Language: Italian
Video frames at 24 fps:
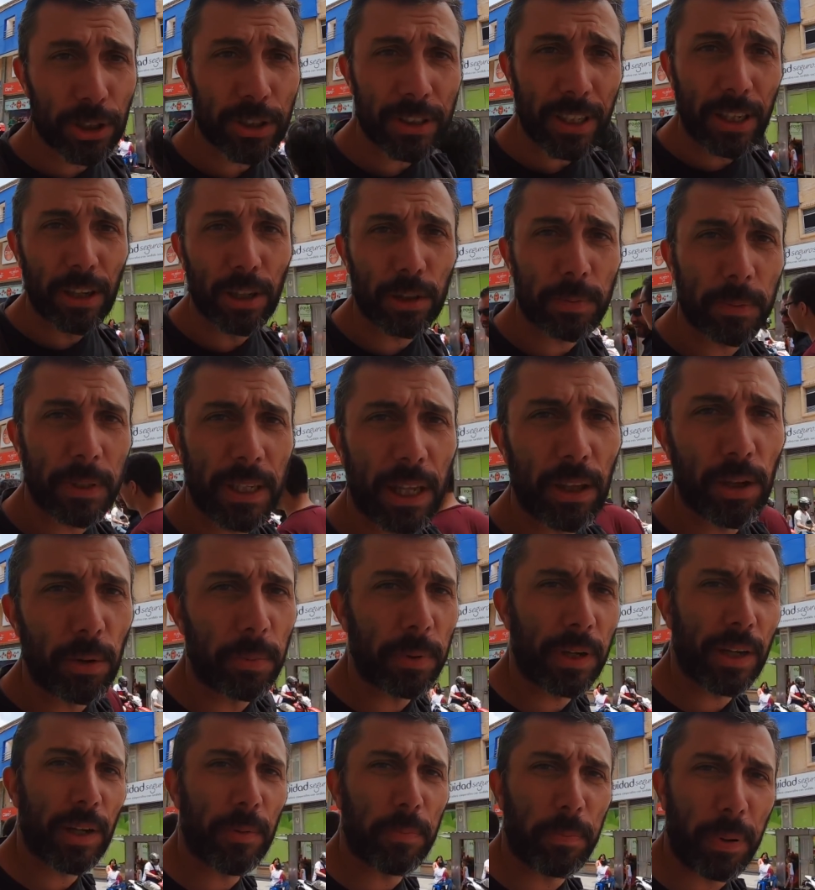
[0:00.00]
ci stanno aspettando
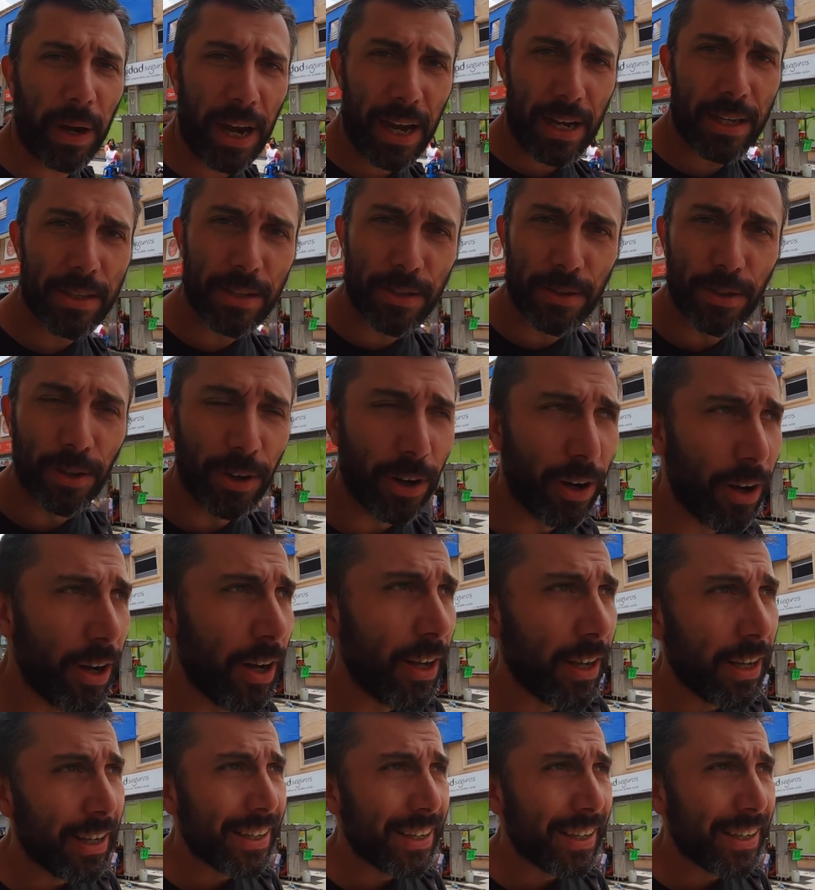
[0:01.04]
per il pranzo